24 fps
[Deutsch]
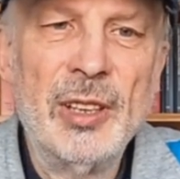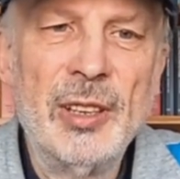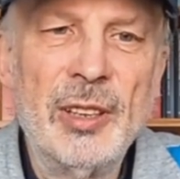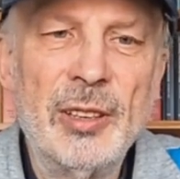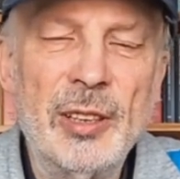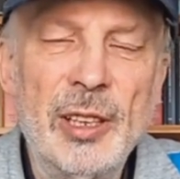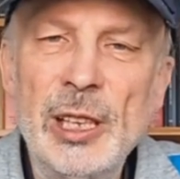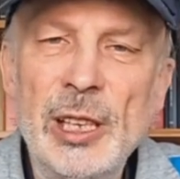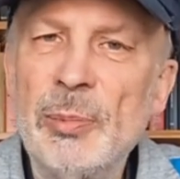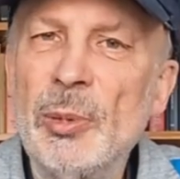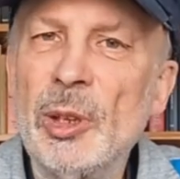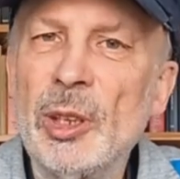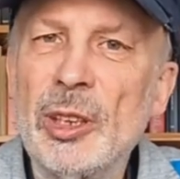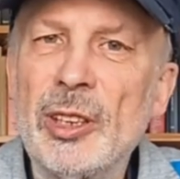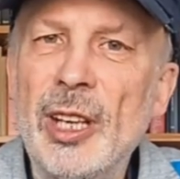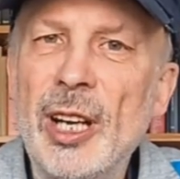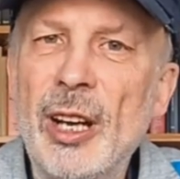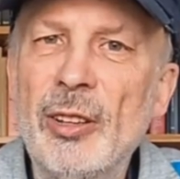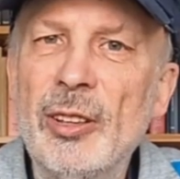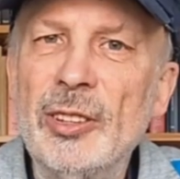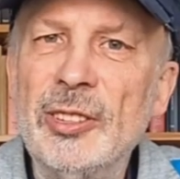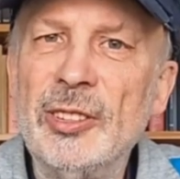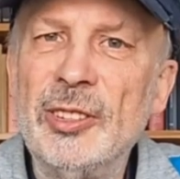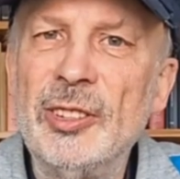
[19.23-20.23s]
Ich bin
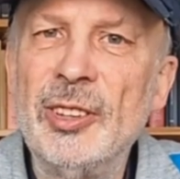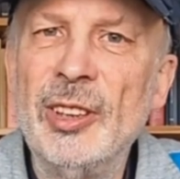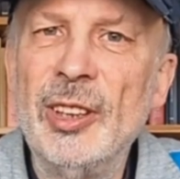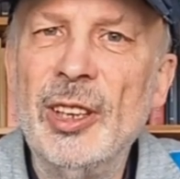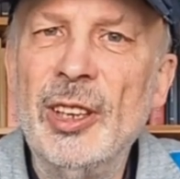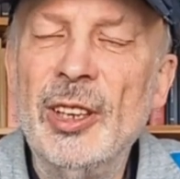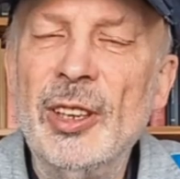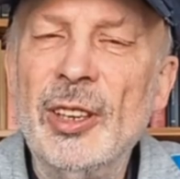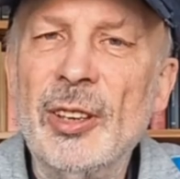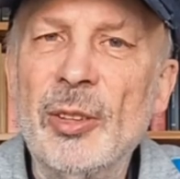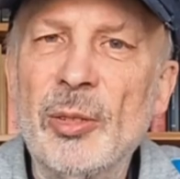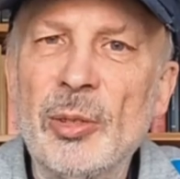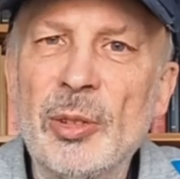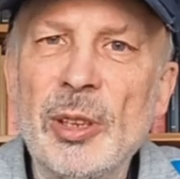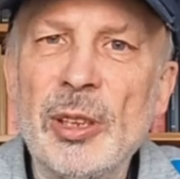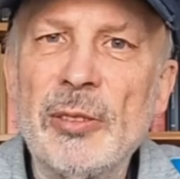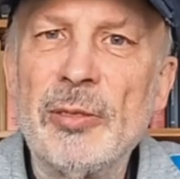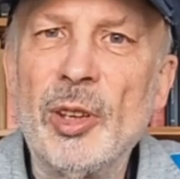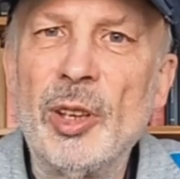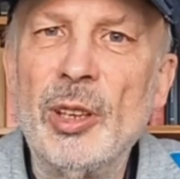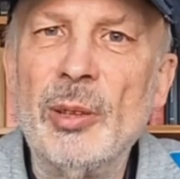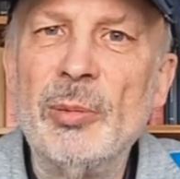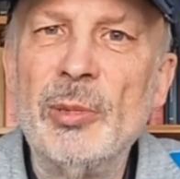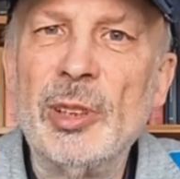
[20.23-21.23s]
Klaus und ich
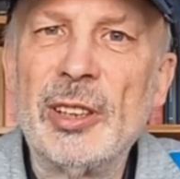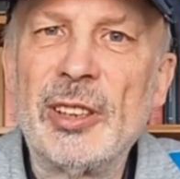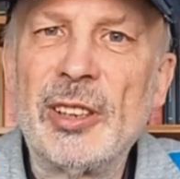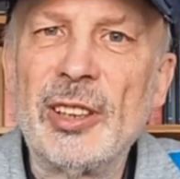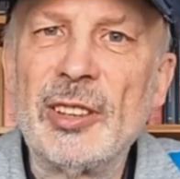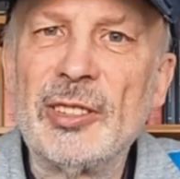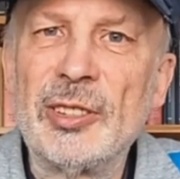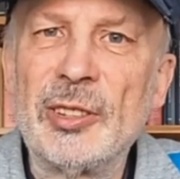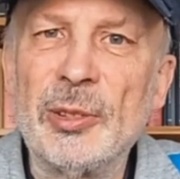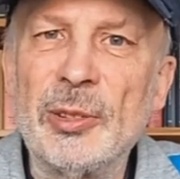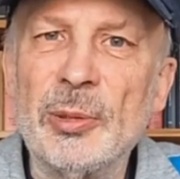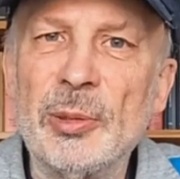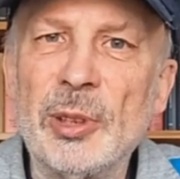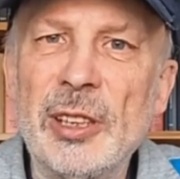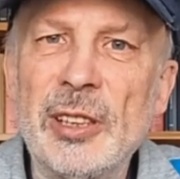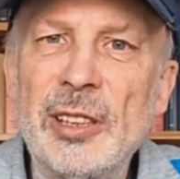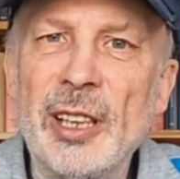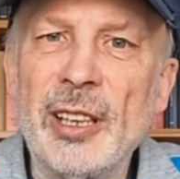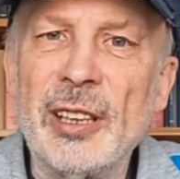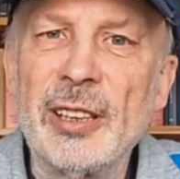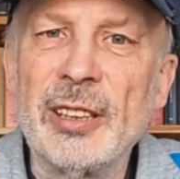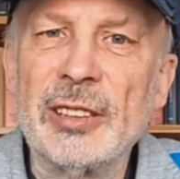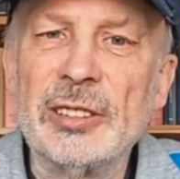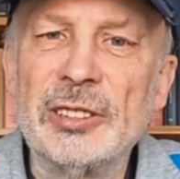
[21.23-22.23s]
freue mich, dass du dich
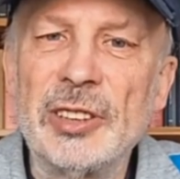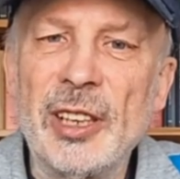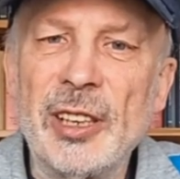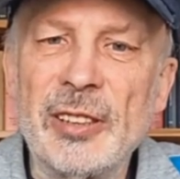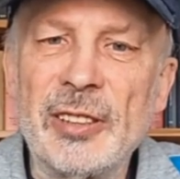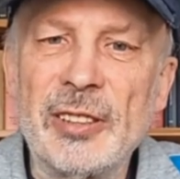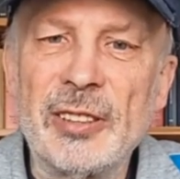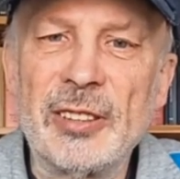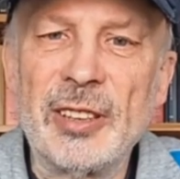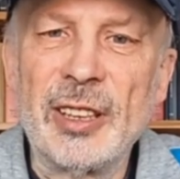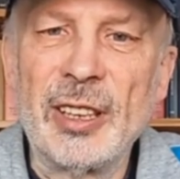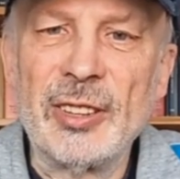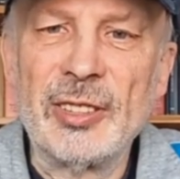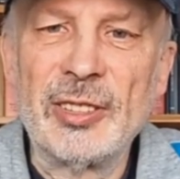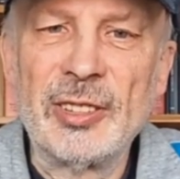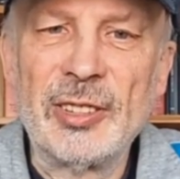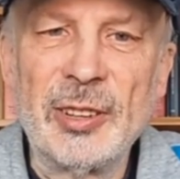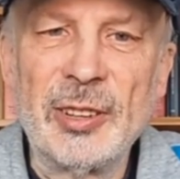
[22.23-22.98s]
eingeschaltet hast.